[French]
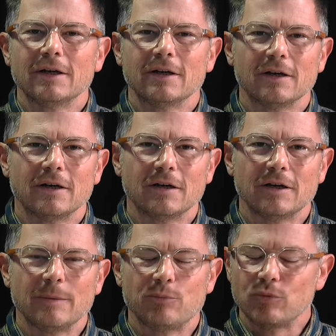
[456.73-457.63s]

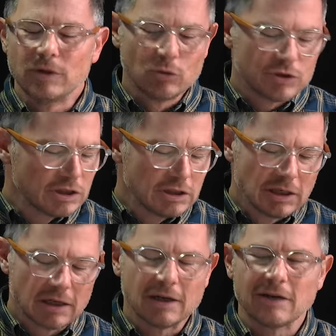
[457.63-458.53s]
euh, et puis aussi la,